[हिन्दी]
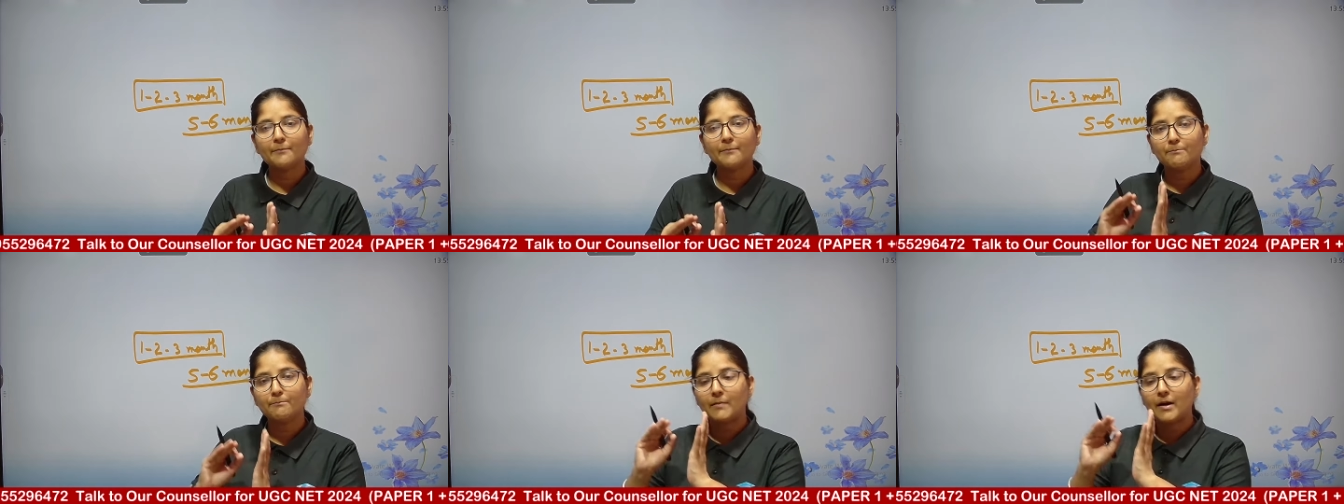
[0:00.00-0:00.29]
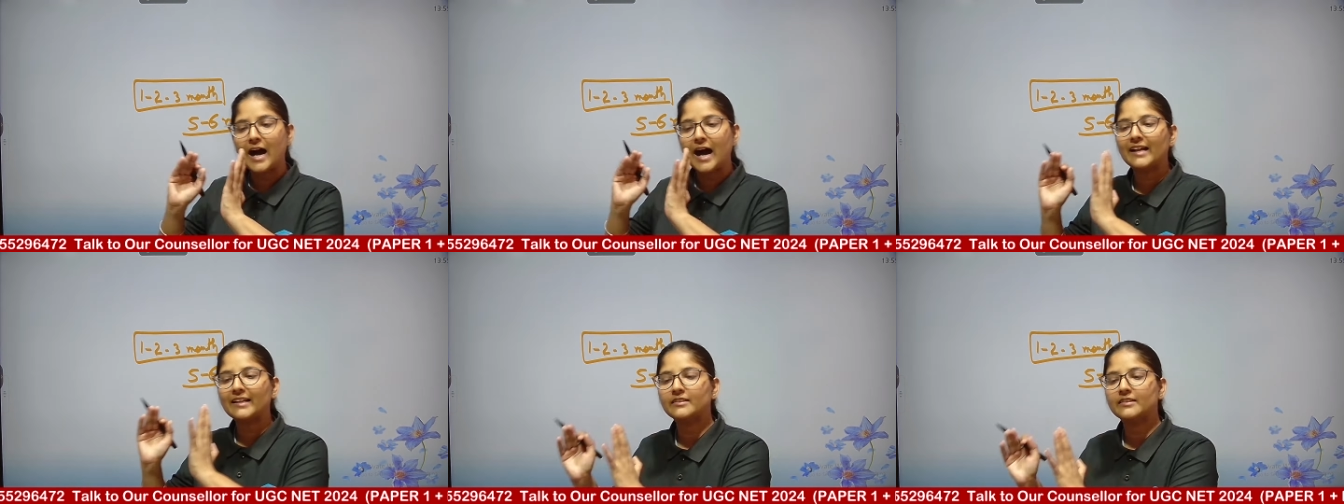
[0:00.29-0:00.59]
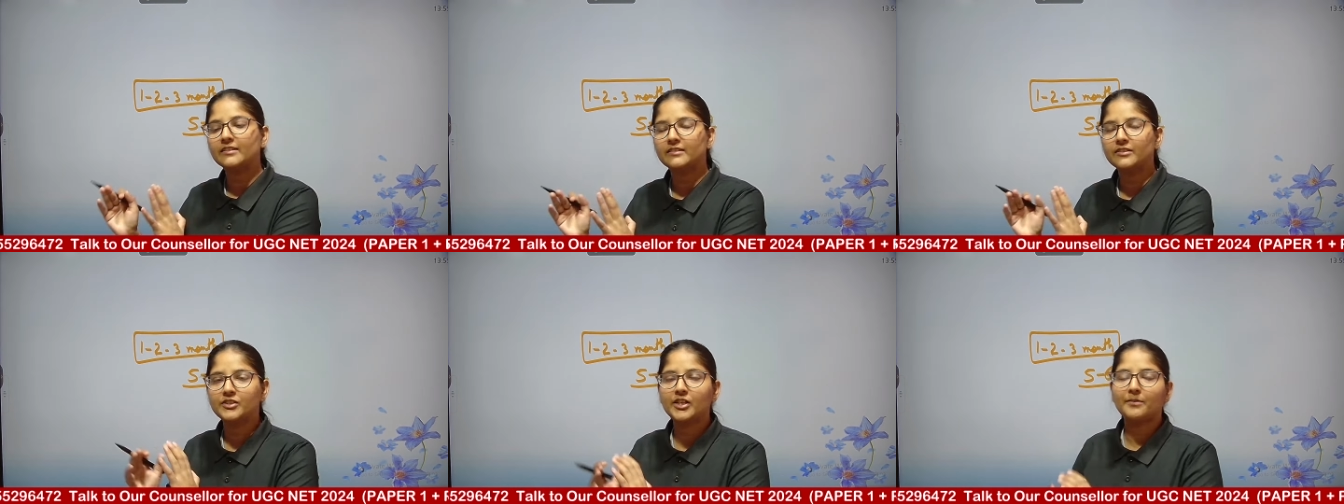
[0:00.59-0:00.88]

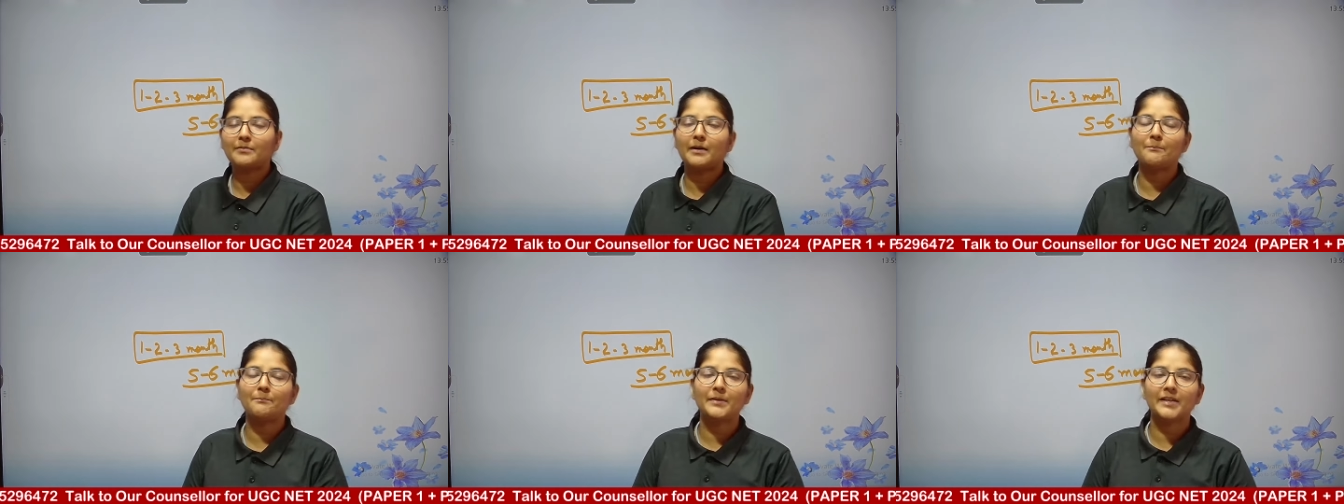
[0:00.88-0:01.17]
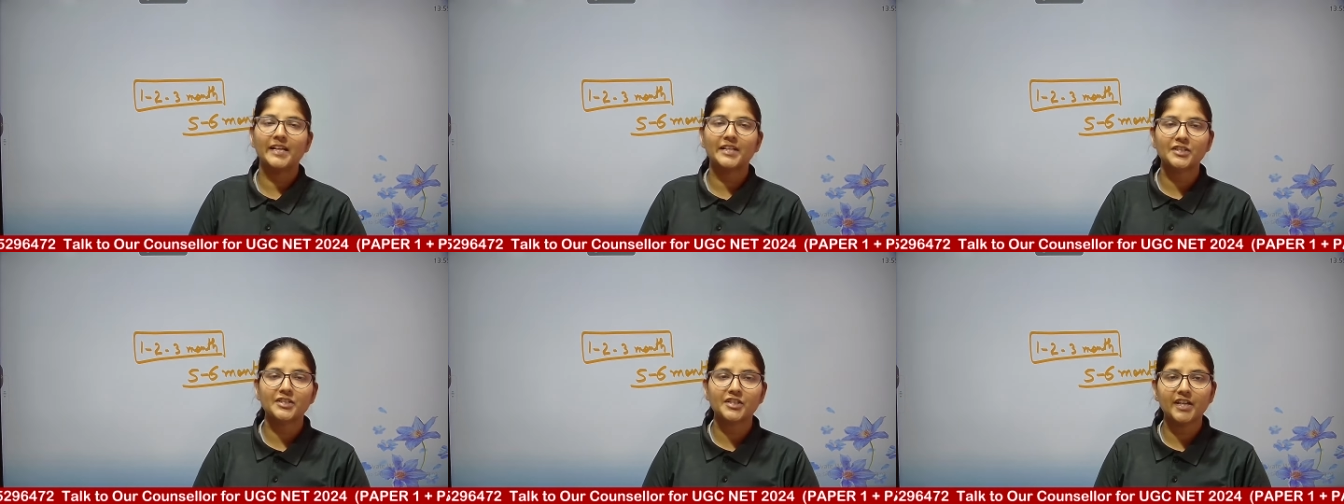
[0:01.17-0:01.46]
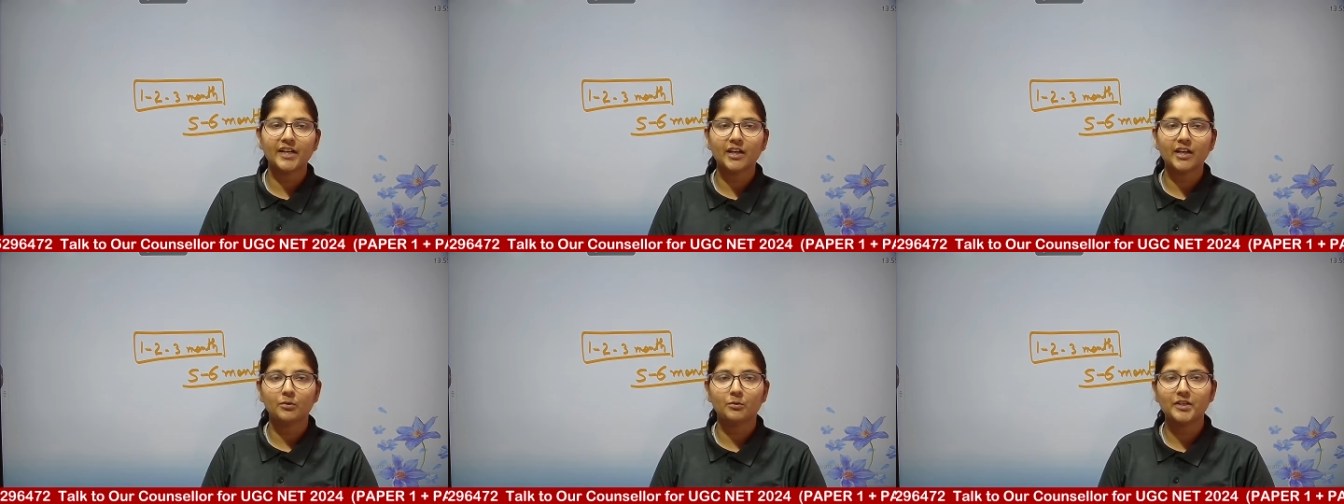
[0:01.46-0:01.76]
बाद जब आप पीएचडी
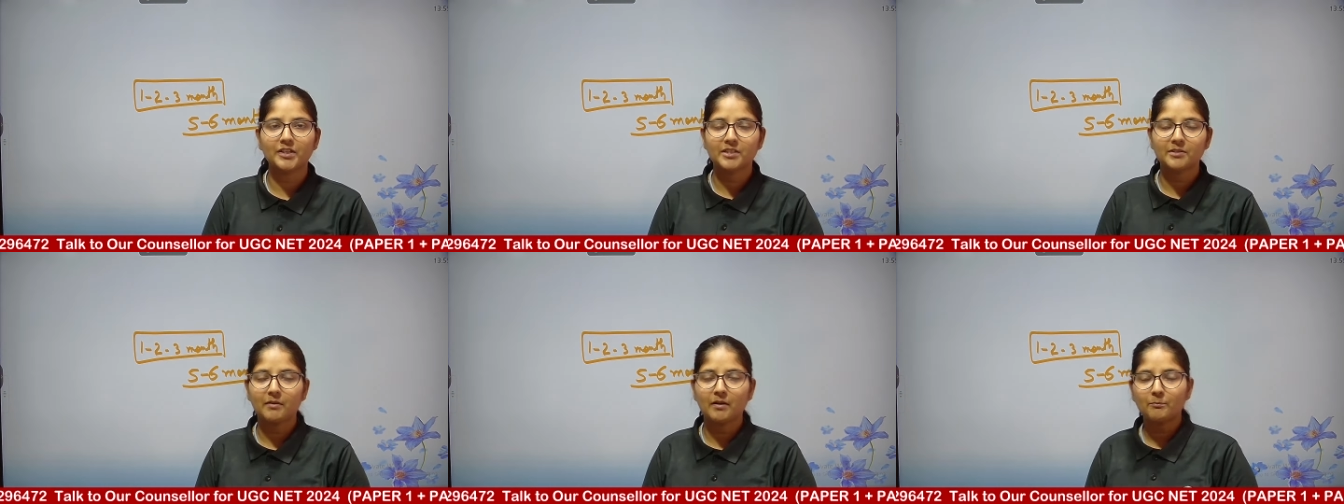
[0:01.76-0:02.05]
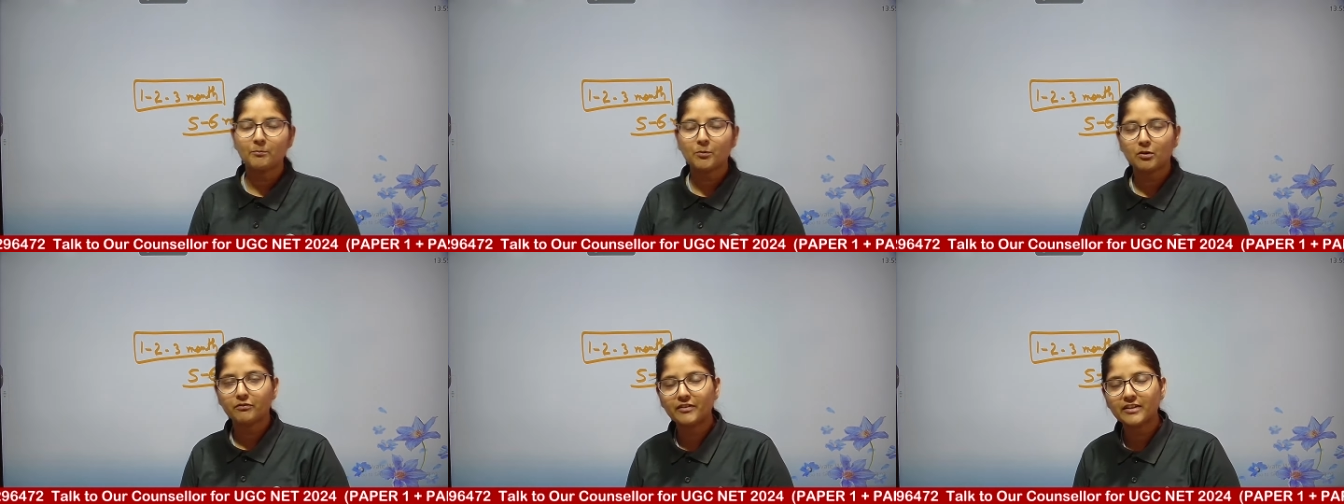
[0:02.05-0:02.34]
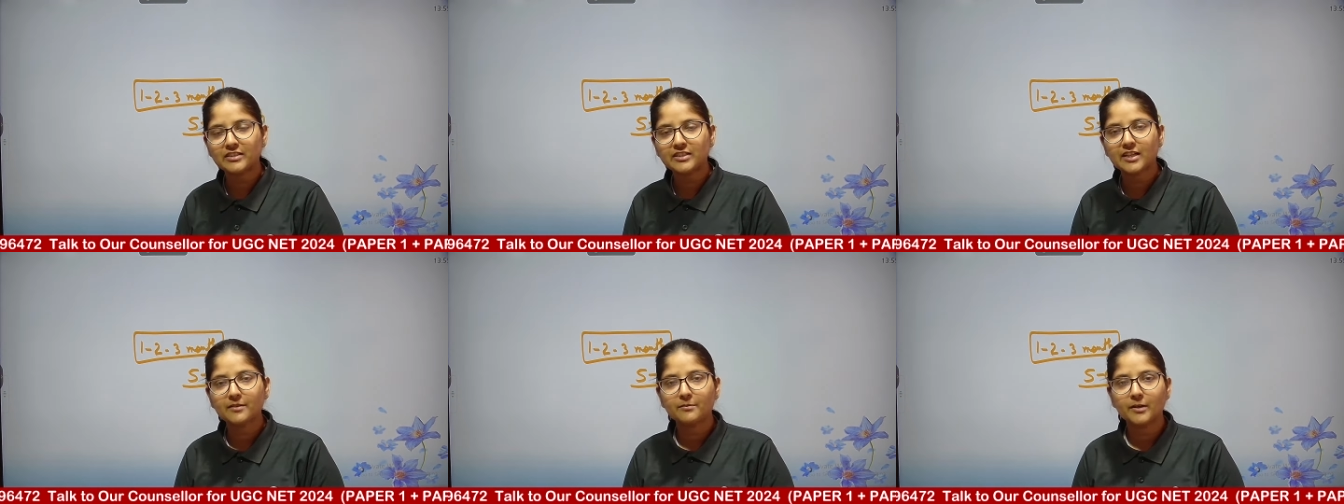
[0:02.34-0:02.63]
करोगे जब आप
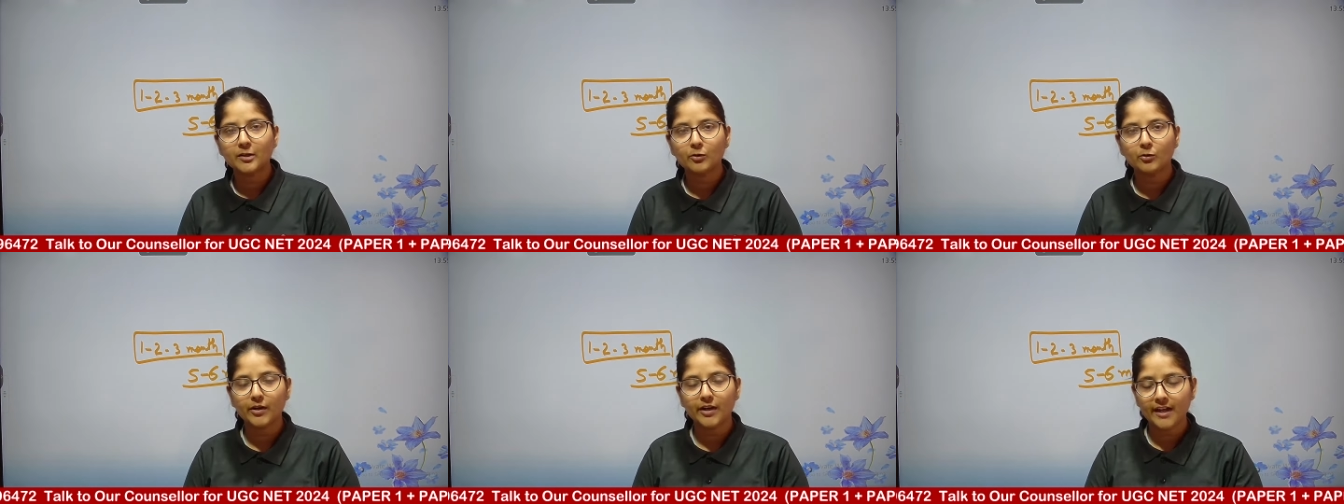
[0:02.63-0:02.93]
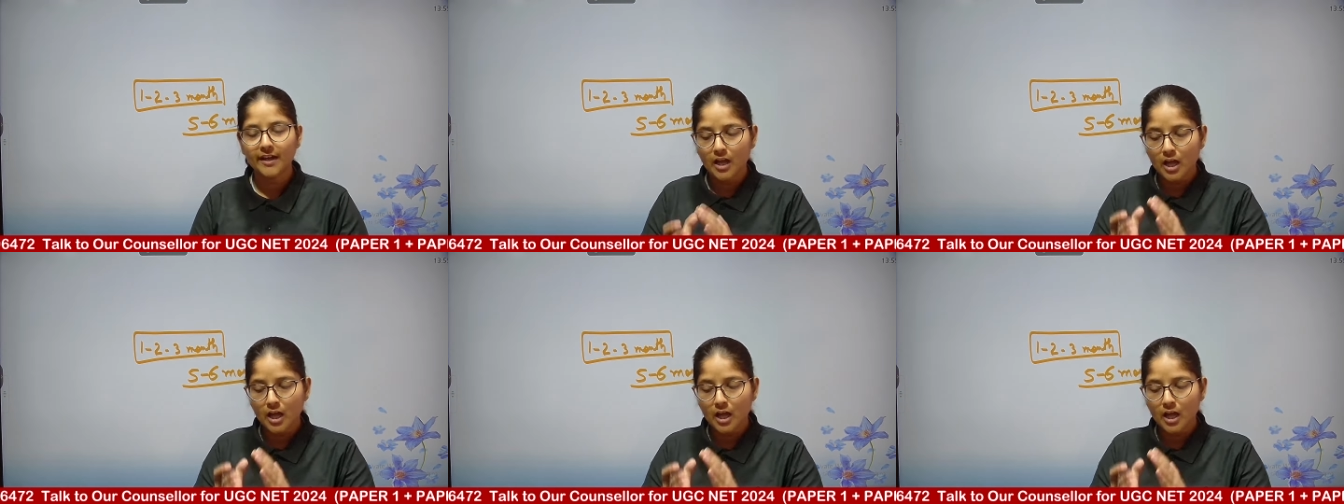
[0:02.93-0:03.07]
प्रोफेसर बनोगे